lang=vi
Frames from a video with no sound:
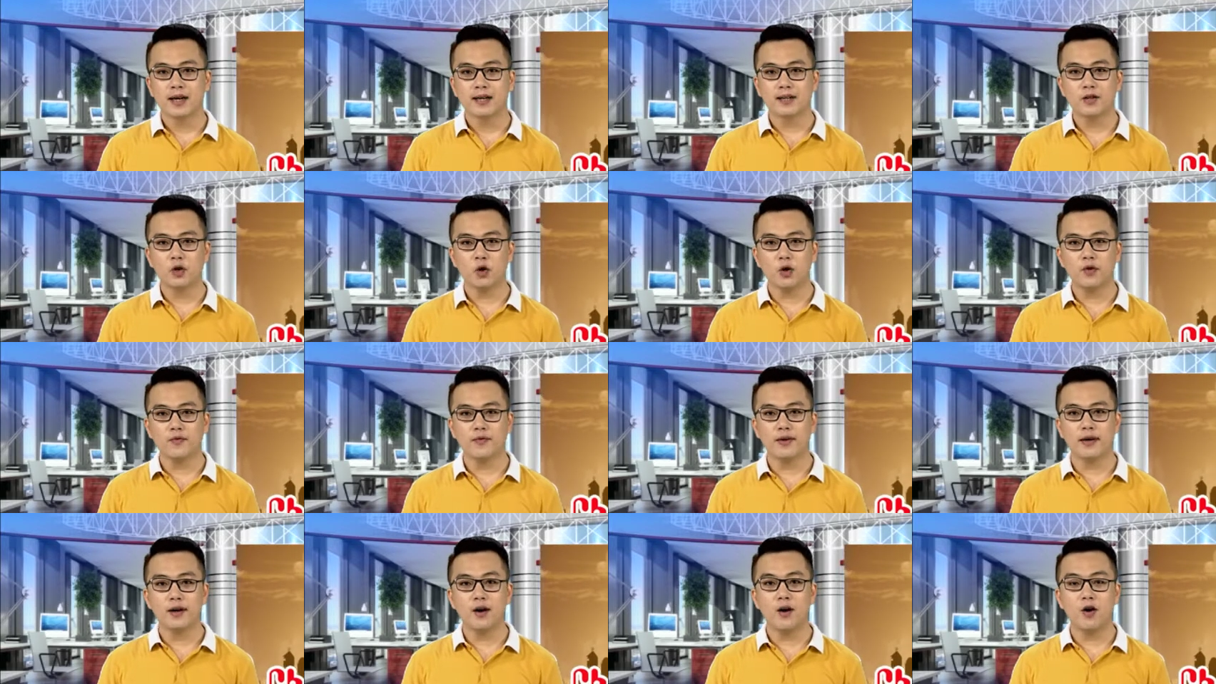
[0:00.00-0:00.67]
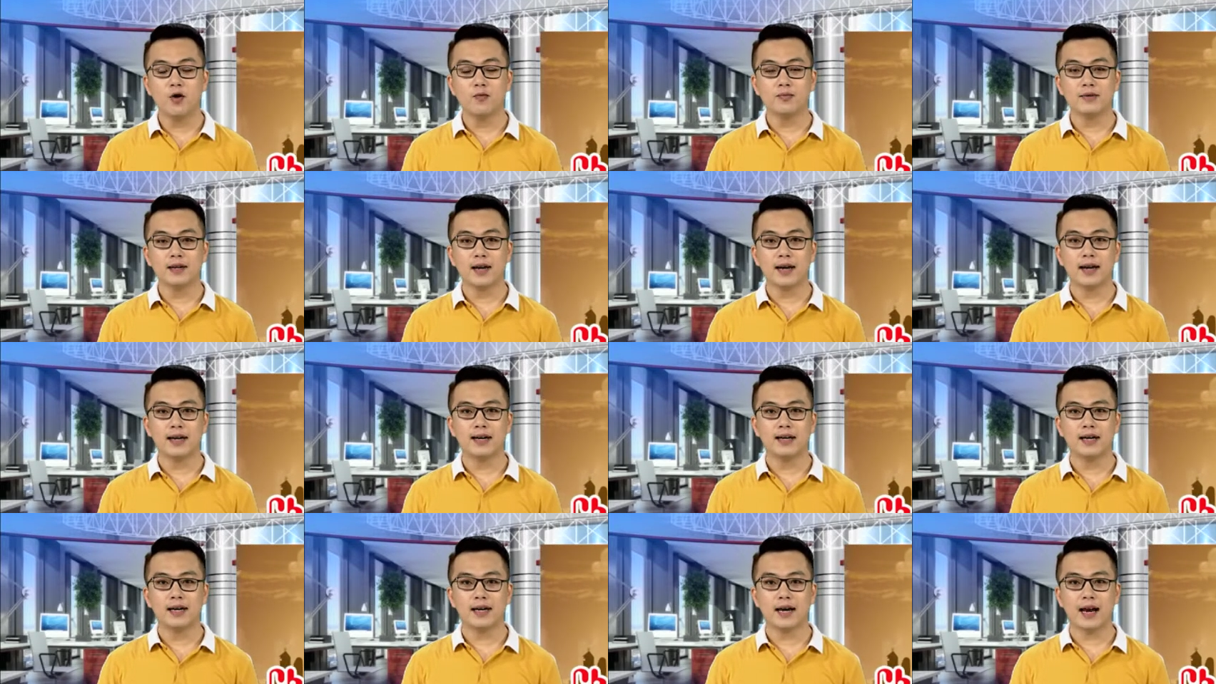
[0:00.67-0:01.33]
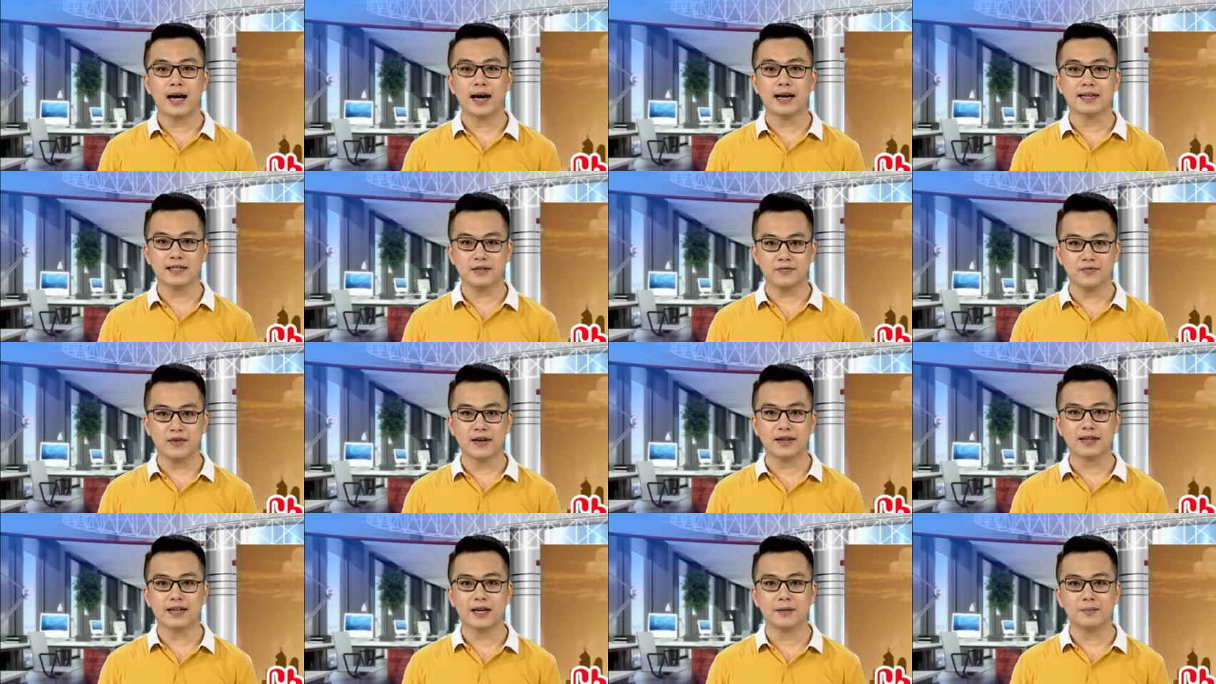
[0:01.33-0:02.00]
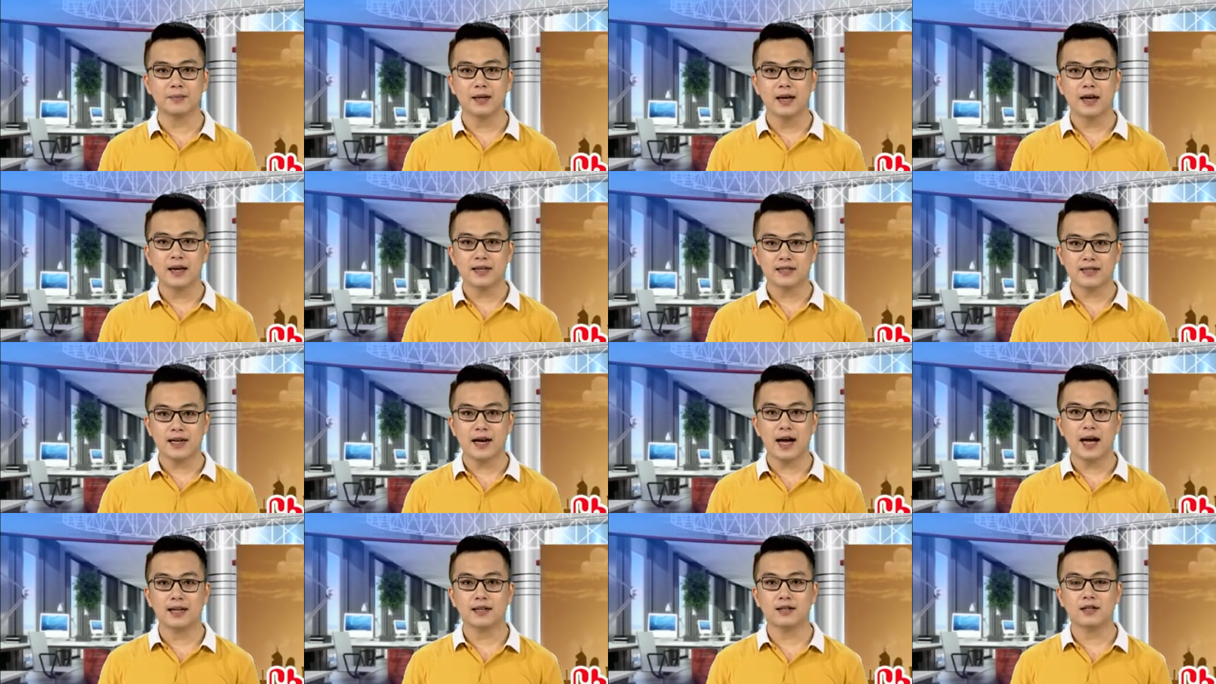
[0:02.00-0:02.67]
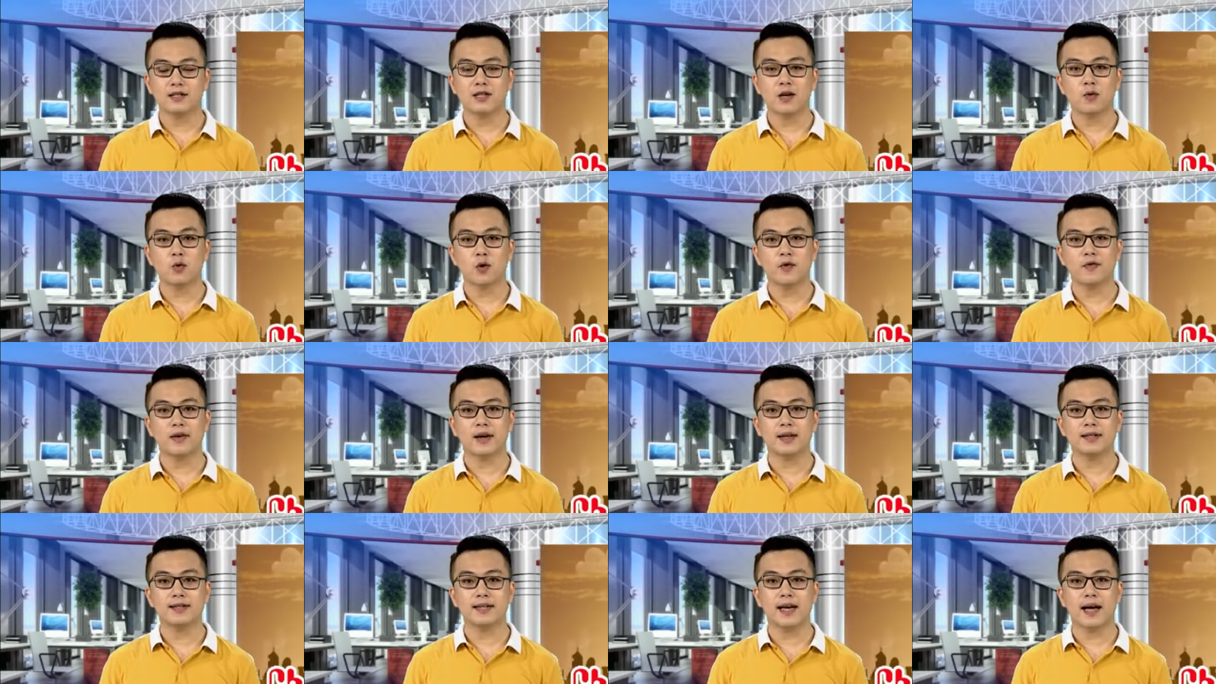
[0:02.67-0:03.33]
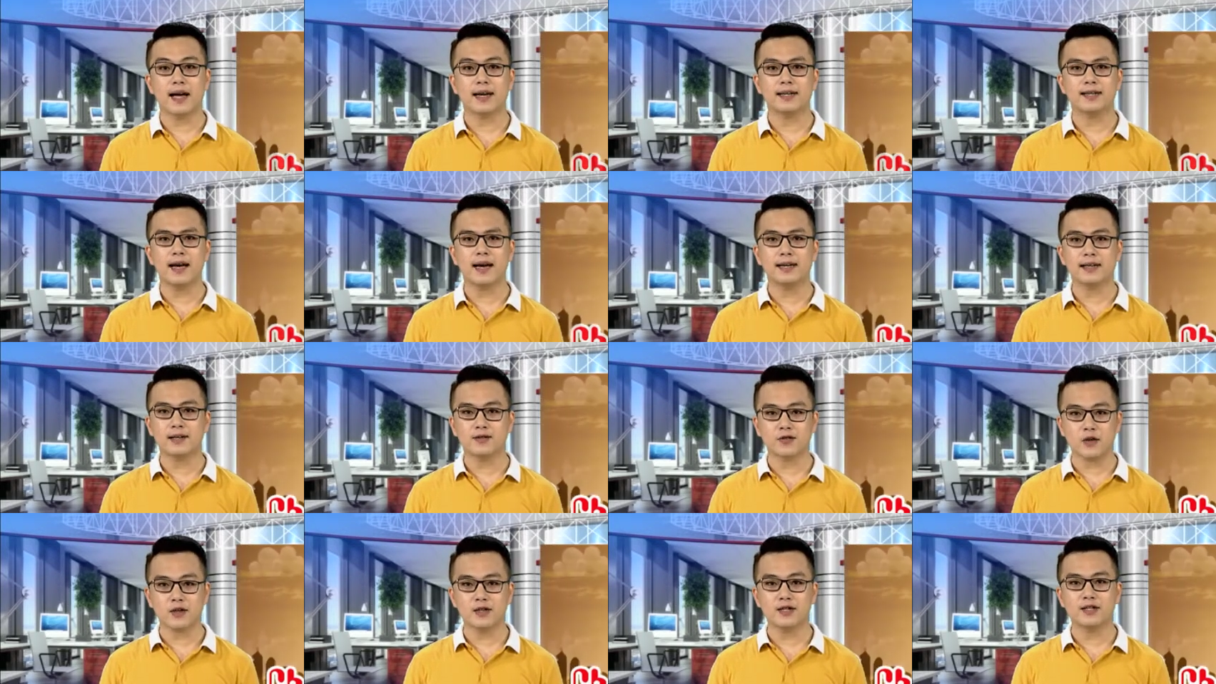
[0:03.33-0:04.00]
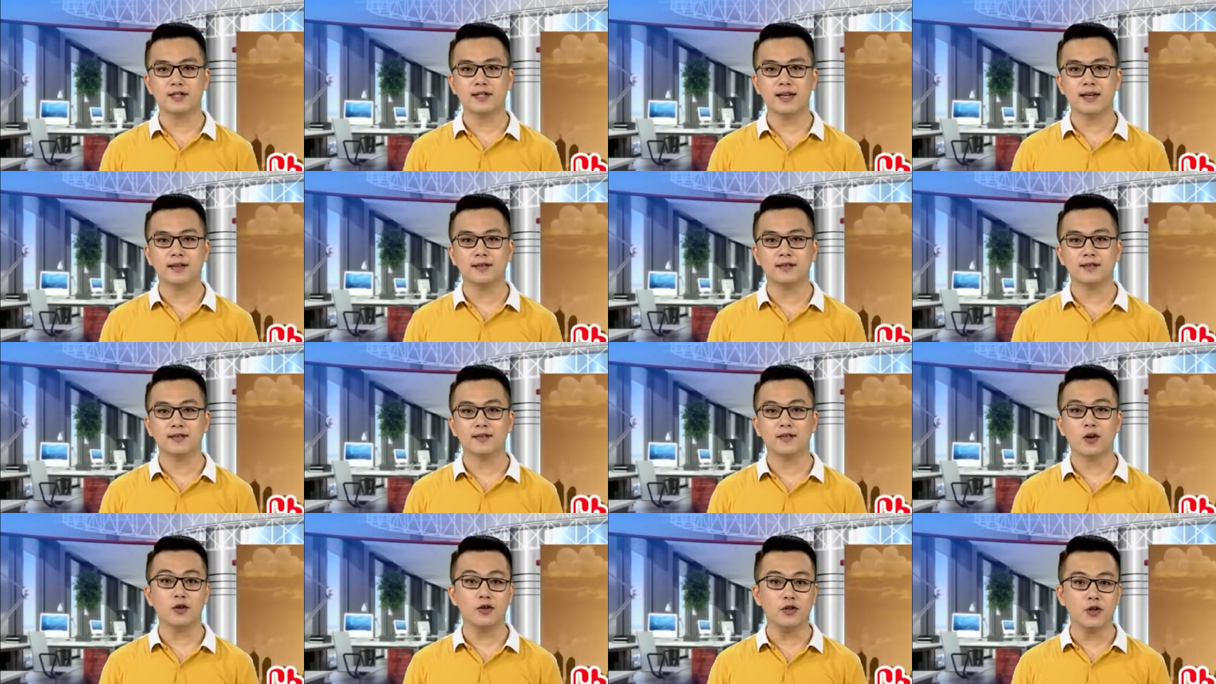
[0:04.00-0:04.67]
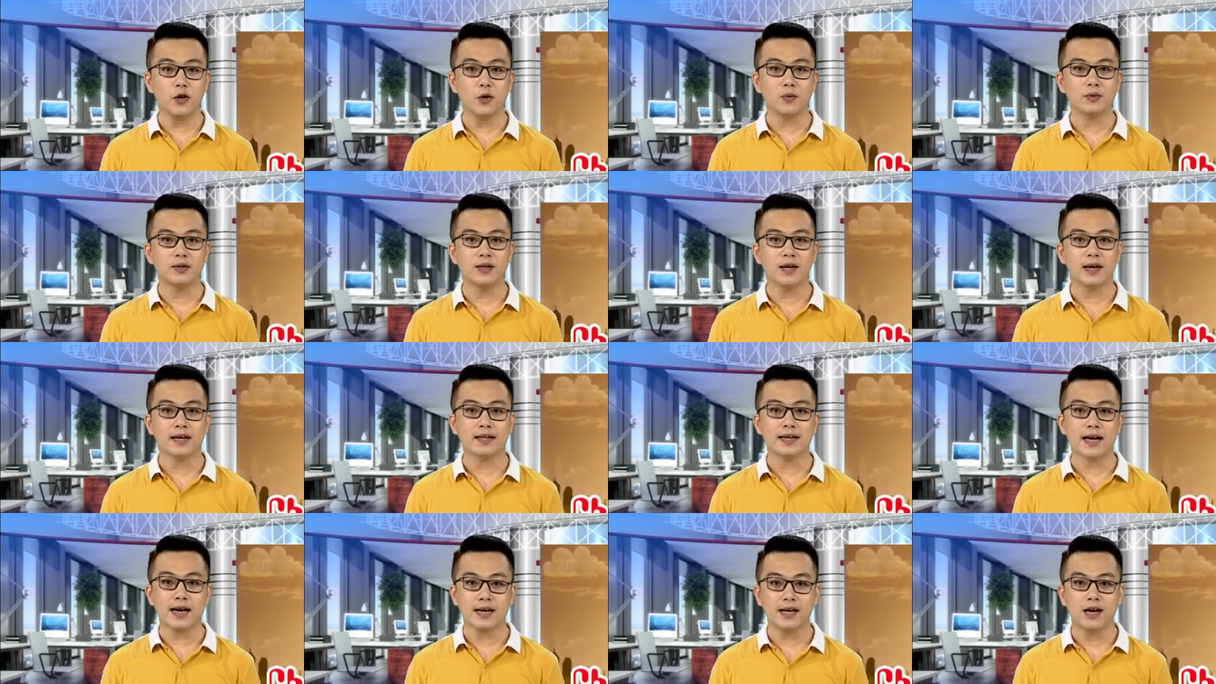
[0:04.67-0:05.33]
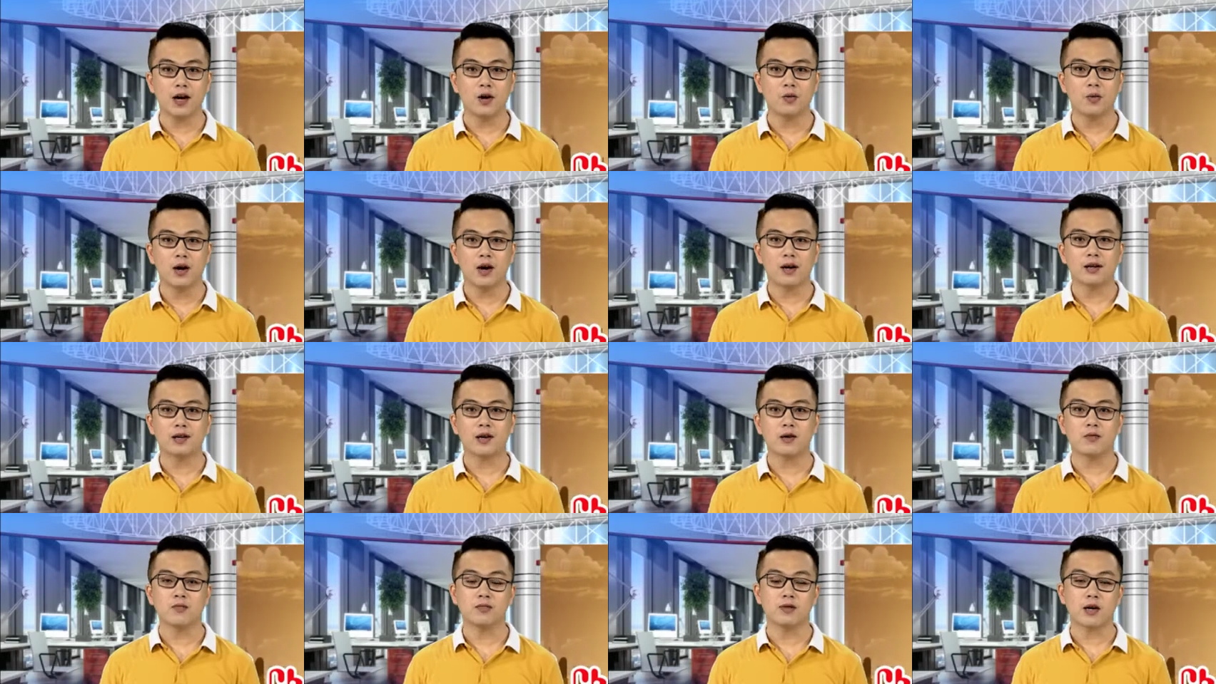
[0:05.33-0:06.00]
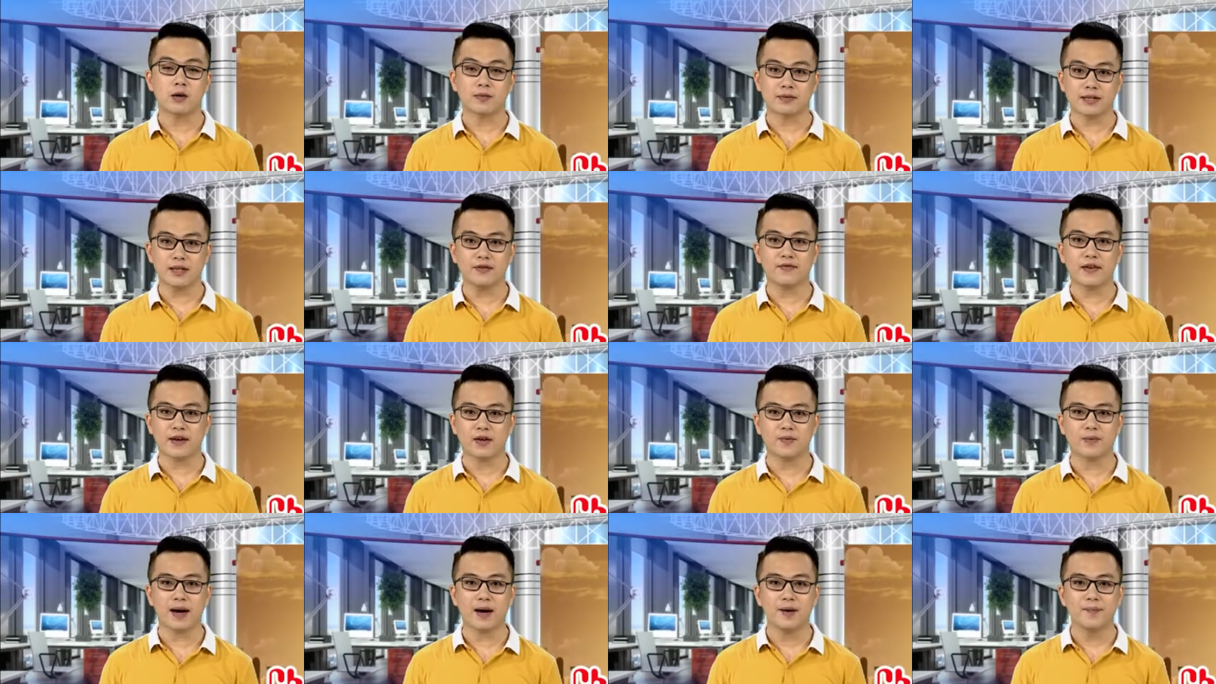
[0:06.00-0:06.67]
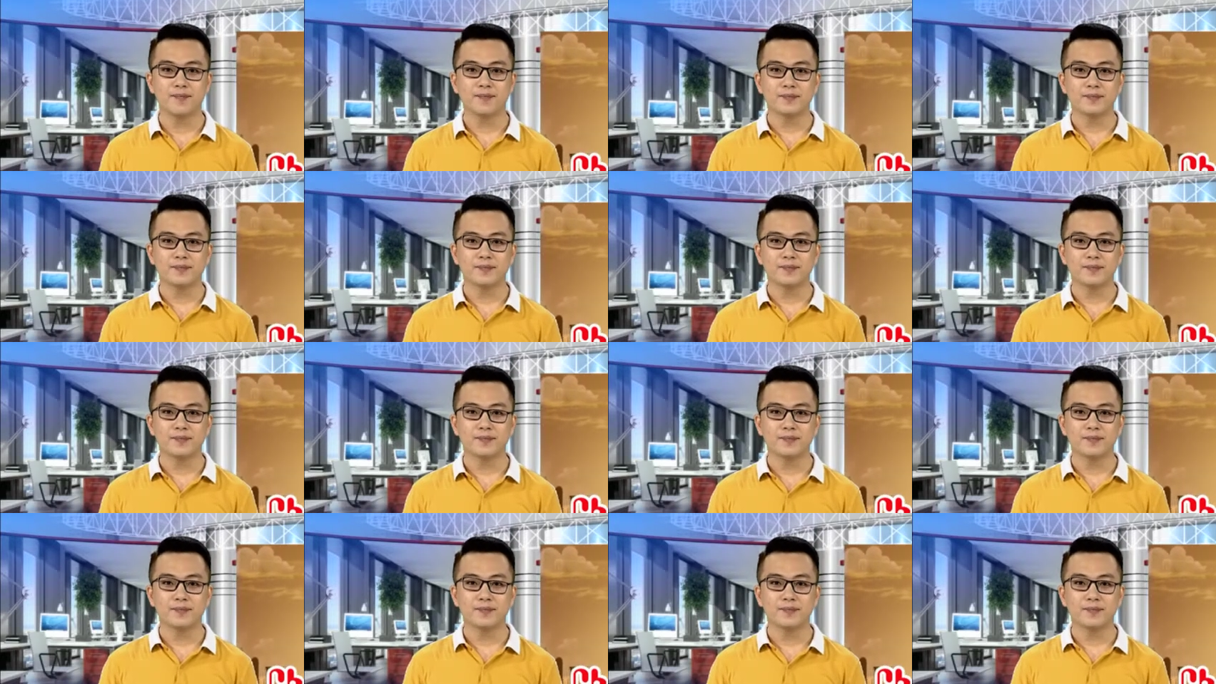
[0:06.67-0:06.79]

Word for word: Thưa quý vị, hôm nay là ngày sách Việt Nam. Chắc hẳn trong quý vị khán giả đang theo dõi chương trình, có nhiều người đã lâu không đọc sách phải không ạ?